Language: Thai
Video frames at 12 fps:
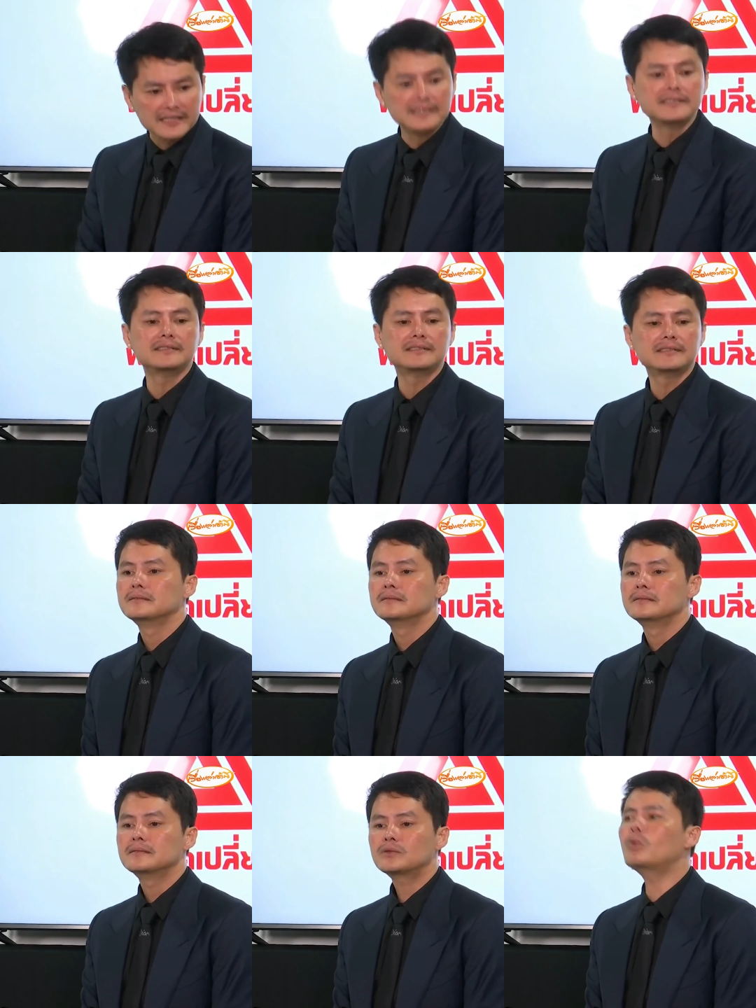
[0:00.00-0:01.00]
น
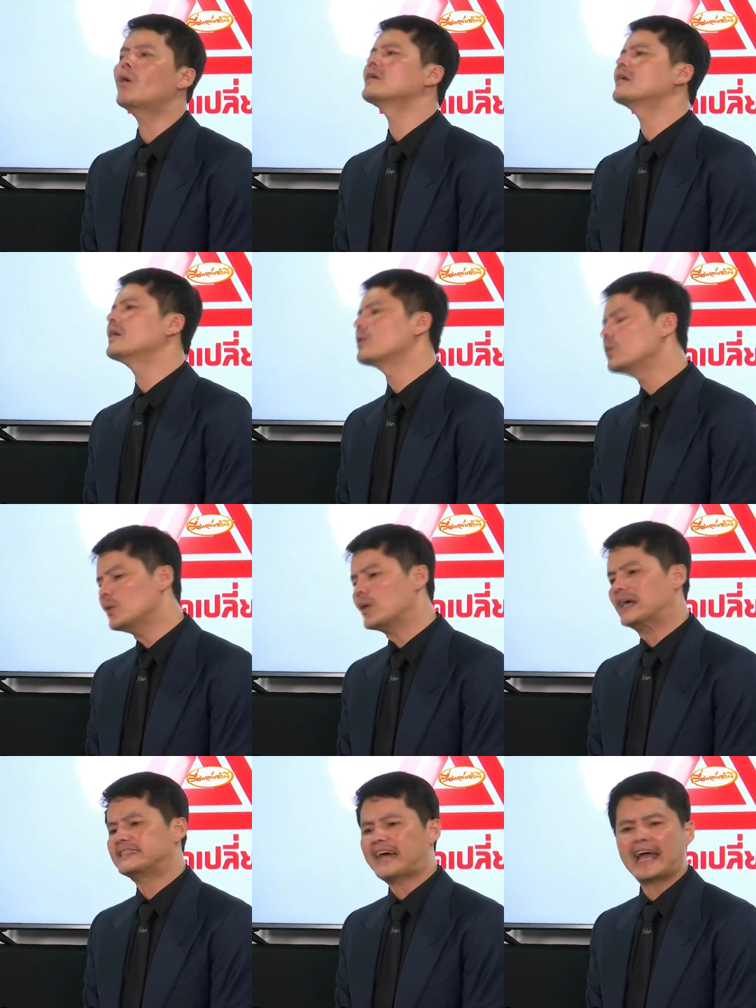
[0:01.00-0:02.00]
ทุกคนก็รู้อยู่
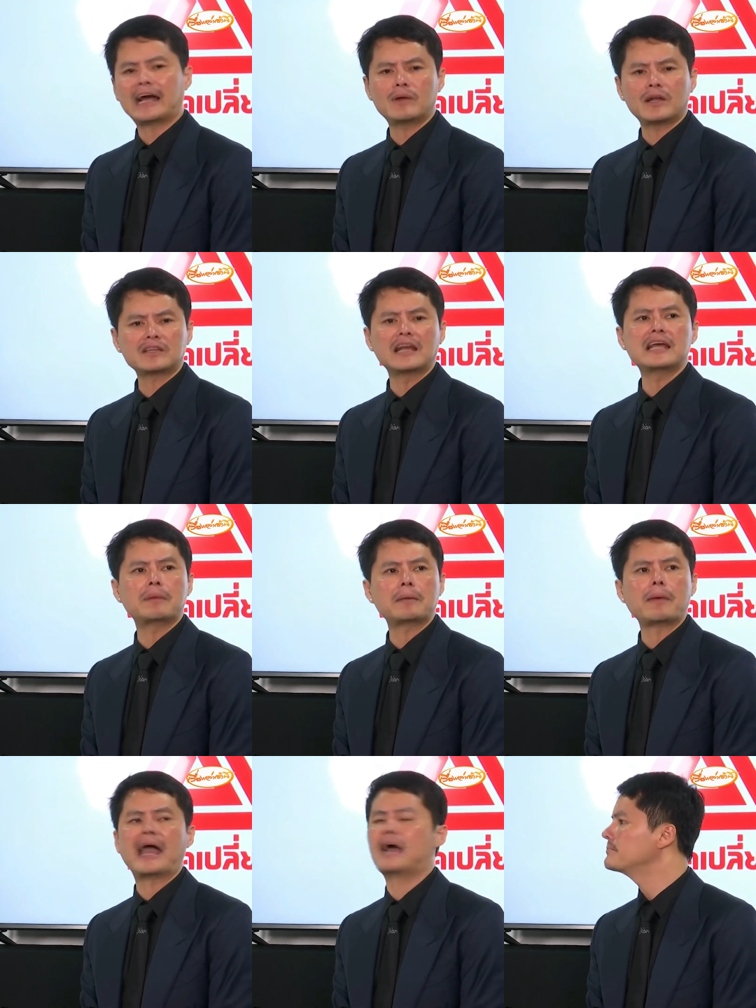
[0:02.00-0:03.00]
แก่ใจครับว่าลอตเตอรี่มัน
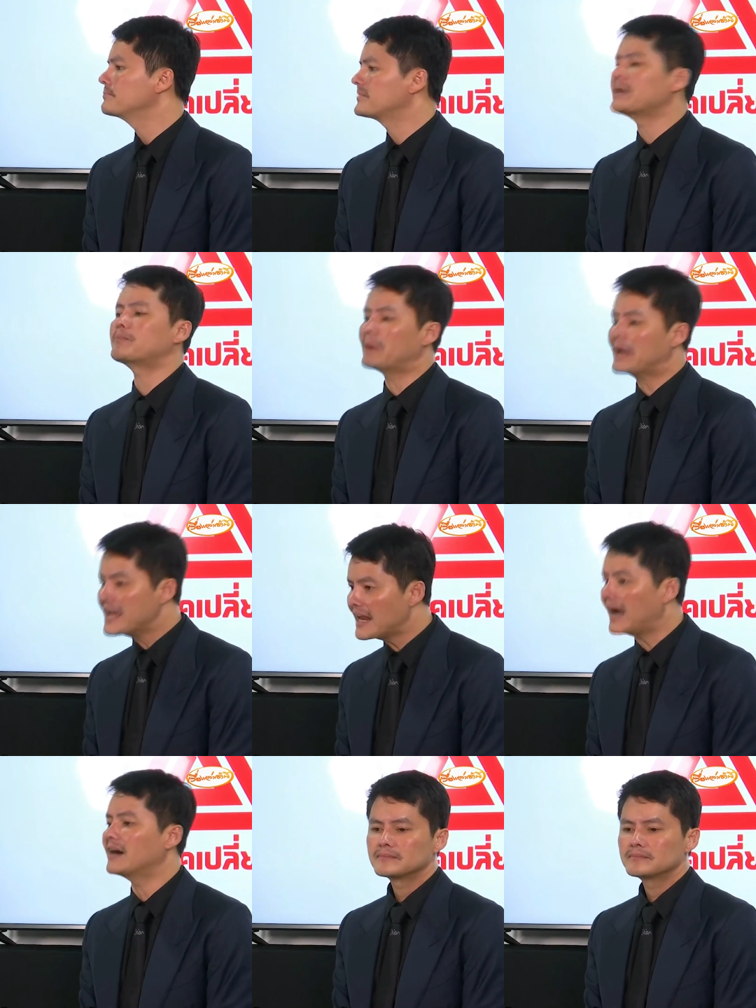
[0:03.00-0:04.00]
แพงมา10ปีแล้
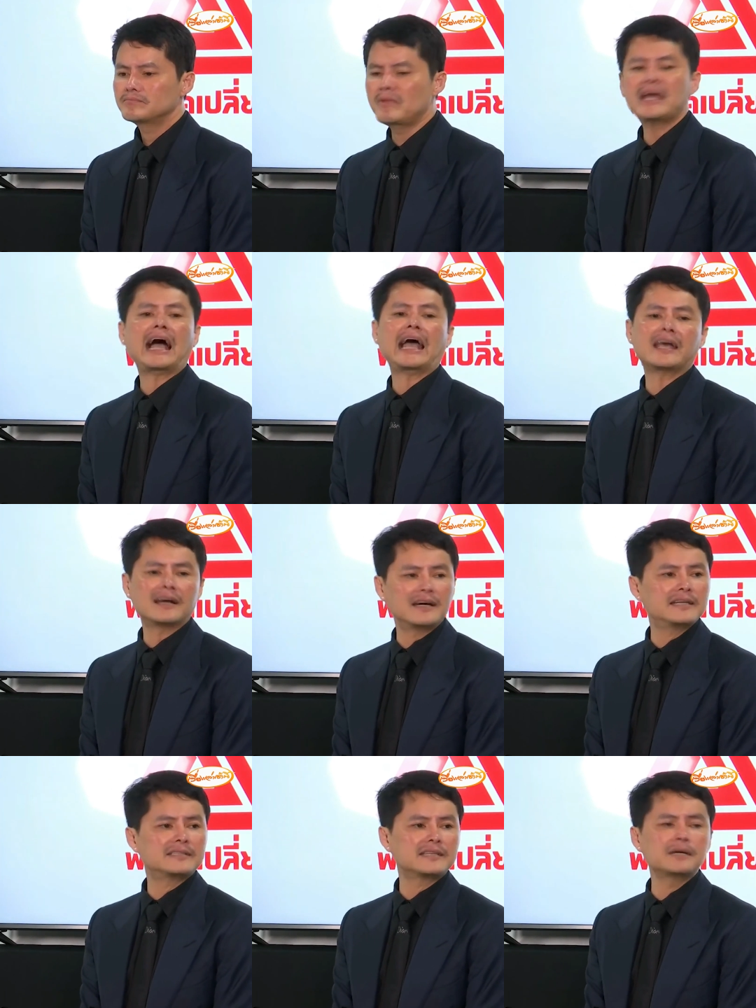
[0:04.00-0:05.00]
วมีใครเคย
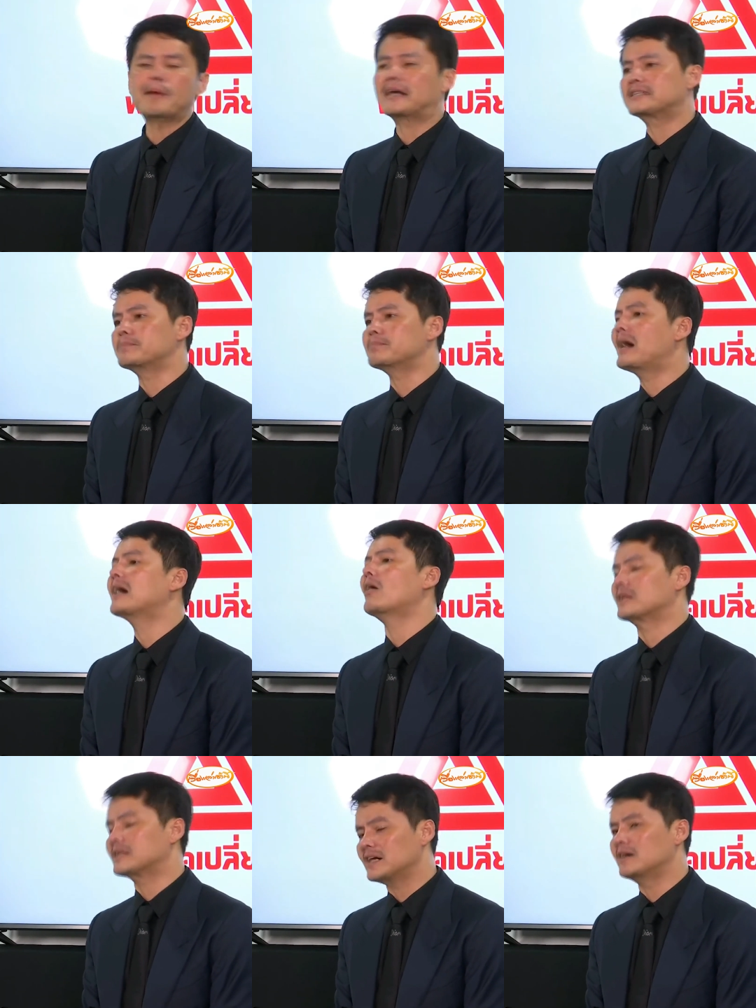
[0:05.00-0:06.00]
ซื้อ80มั่งก่อ
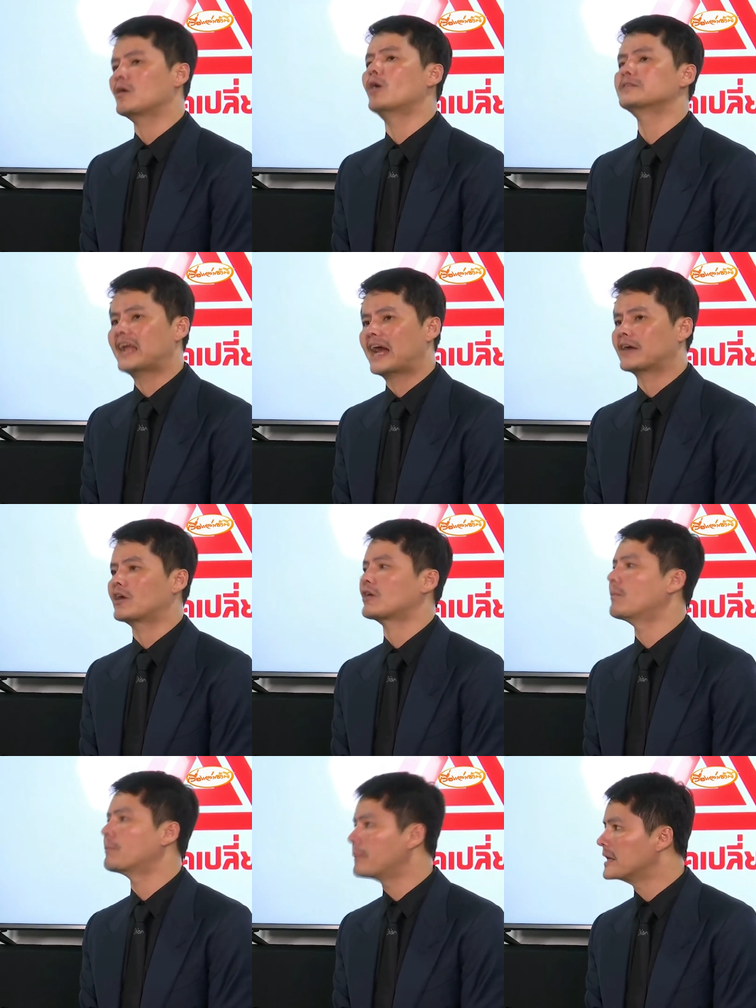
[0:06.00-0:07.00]
นกองสลากดอทค
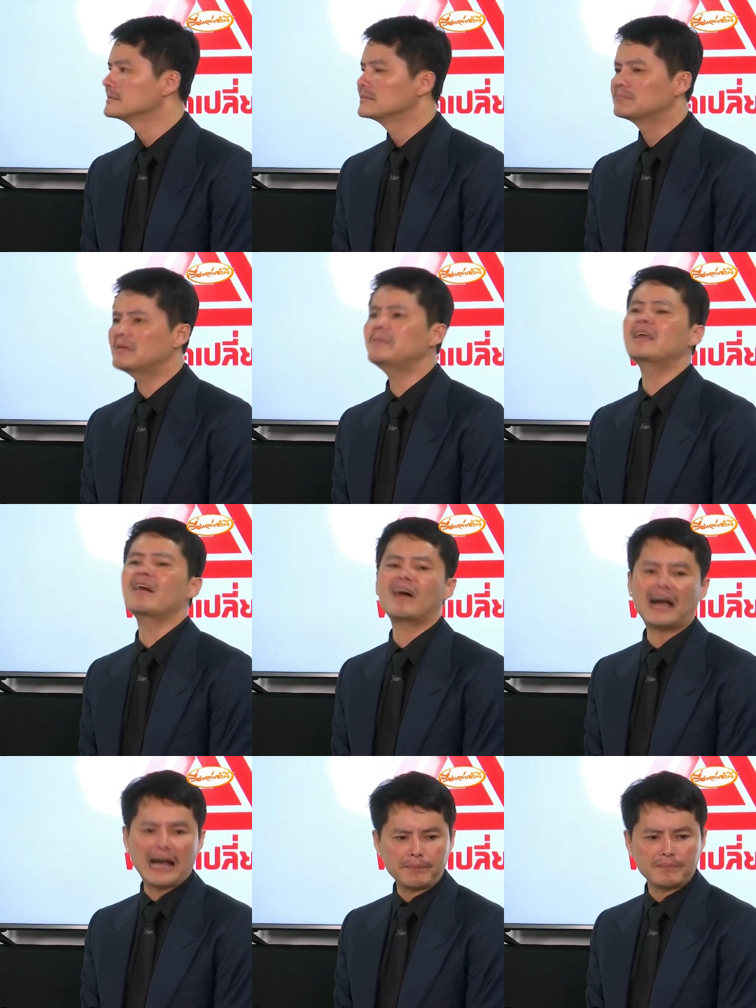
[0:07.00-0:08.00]
อมเปิดไม่มีหรอก
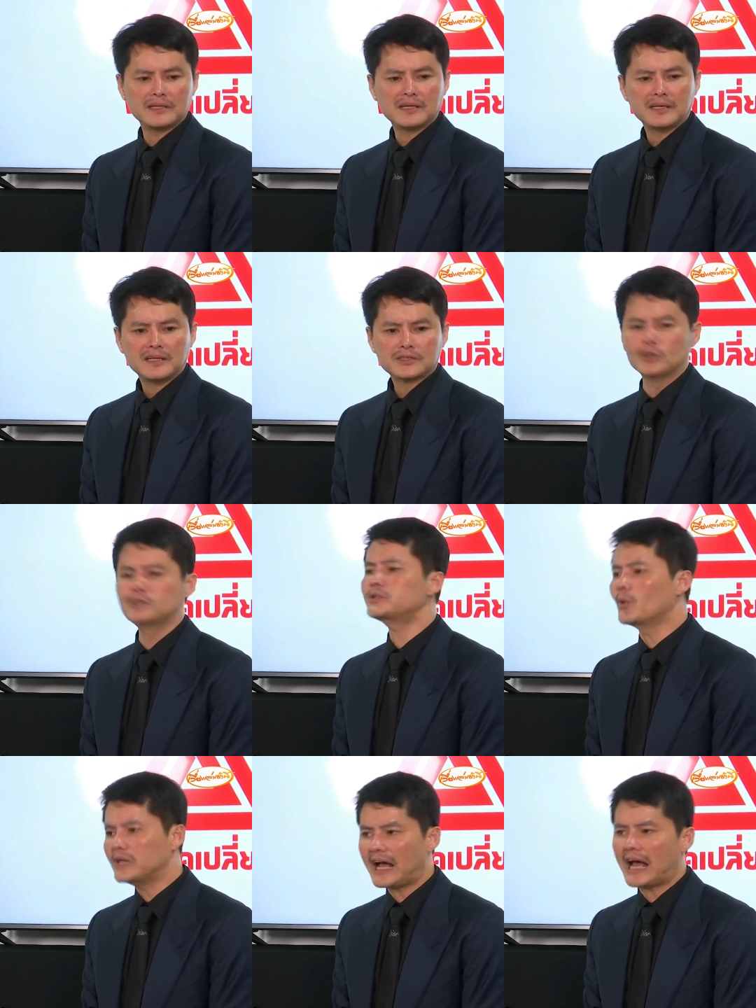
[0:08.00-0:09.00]
ครับ
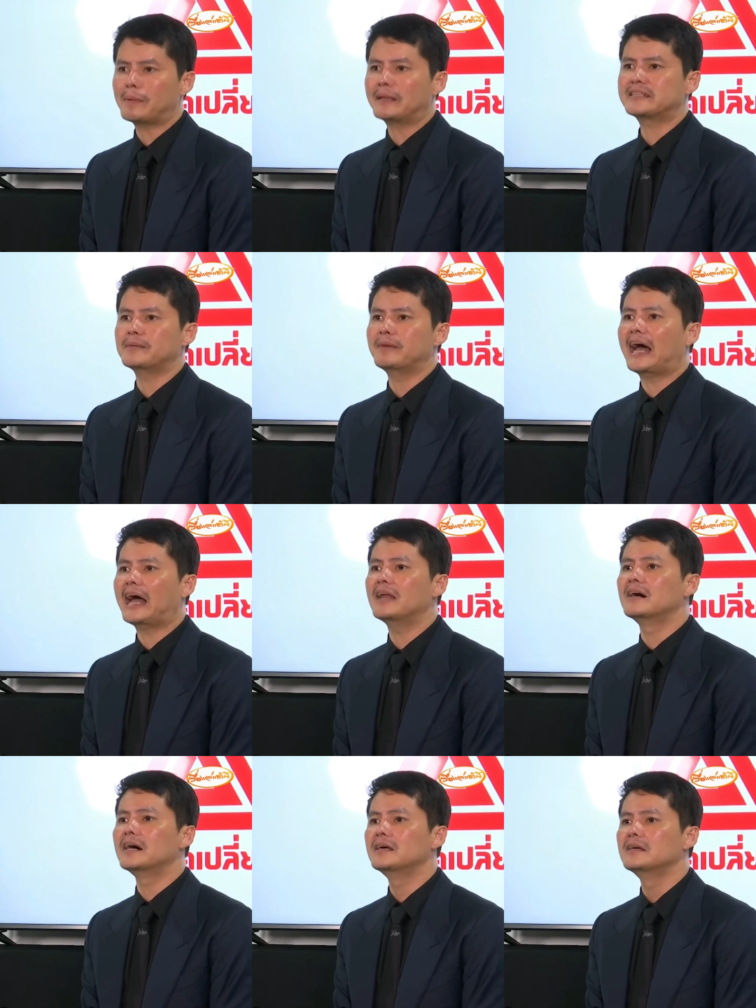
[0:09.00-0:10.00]
00ยังหา80ไม่ได้เล
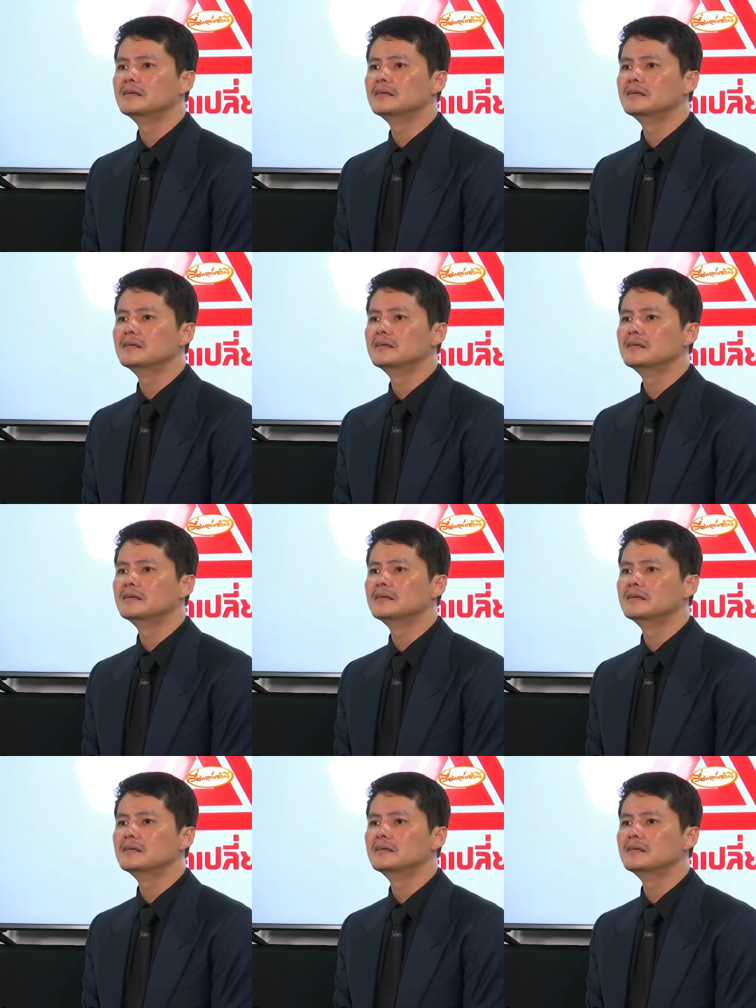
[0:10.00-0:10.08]
ย